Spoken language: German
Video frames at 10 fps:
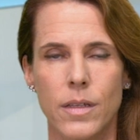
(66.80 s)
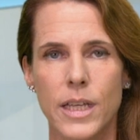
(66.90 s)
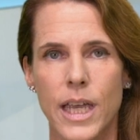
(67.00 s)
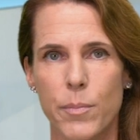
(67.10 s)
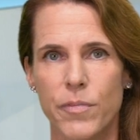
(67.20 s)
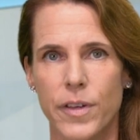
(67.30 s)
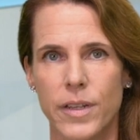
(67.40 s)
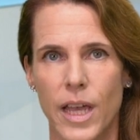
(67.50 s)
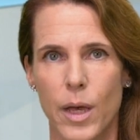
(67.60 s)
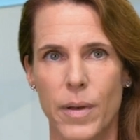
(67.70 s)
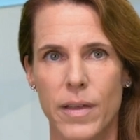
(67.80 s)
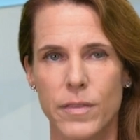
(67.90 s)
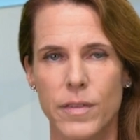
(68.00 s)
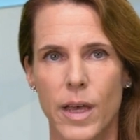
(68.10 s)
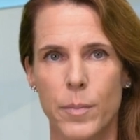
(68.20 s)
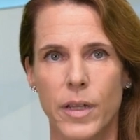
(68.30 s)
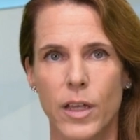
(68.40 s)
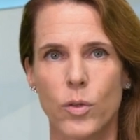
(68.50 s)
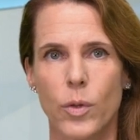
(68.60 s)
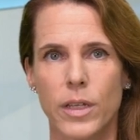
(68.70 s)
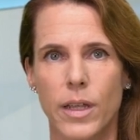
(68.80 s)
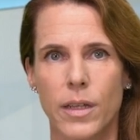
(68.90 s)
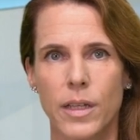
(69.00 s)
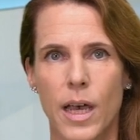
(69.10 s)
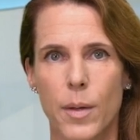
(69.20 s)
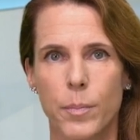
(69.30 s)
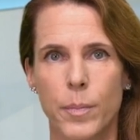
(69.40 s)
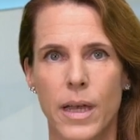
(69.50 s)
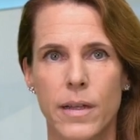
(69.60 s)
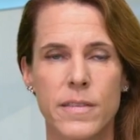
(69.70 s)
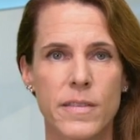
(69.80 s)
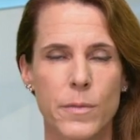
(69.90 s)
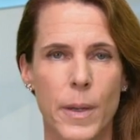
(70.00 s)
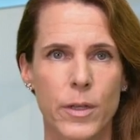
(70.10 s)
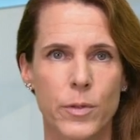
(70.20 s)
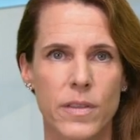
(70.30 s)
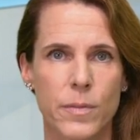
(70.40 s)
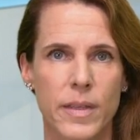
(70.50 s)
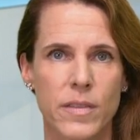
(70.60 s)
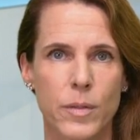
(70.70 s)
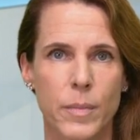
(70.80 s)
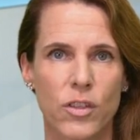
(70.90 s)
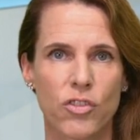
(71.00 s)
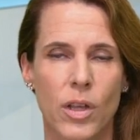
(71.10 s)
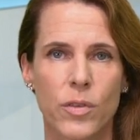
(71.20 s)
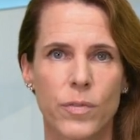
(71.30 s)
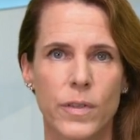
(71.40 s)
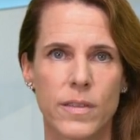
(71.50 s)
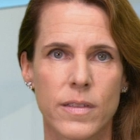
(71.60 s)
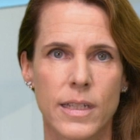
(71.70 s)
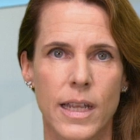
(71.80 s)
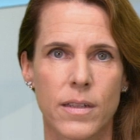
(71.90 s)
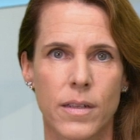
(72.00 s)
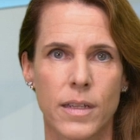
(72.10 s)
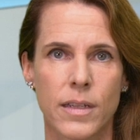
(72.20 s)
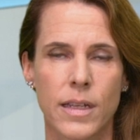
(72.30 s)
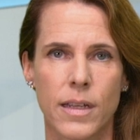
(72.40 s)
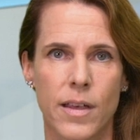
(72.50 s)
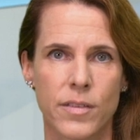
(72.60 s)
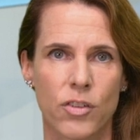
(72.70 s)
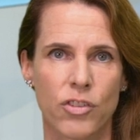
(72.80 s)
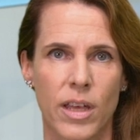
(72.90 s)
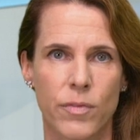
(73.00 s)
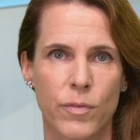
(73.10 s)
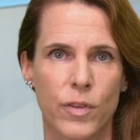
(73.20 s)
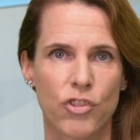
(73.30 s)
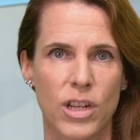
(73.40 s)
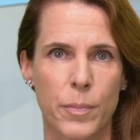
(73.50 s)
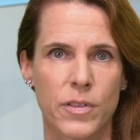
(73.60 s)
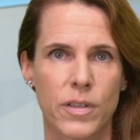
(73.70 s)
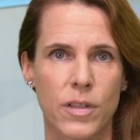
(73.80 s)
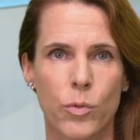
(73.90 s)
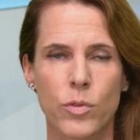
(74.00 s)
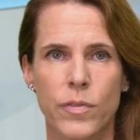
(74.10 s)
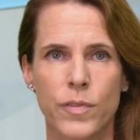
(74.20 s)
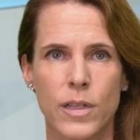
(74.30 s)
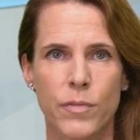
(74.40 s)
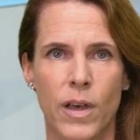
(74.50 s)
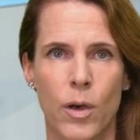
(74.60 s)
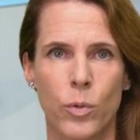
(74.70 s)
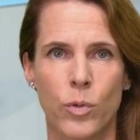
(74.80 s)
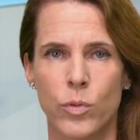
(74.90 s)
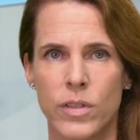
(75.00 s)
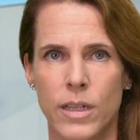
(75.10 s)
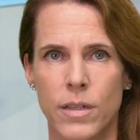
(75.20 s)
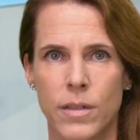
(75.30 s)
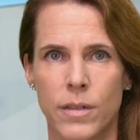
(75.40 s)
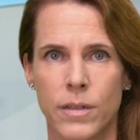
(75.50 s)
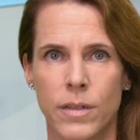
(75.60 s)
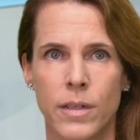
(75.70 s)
Die Kämpfer der Hamas haben nach neuen Angaben mehr als 220 Menschen aus 40 Ländern in den Gazastreifen verschleppt, darunter viele Frauen und Kinder.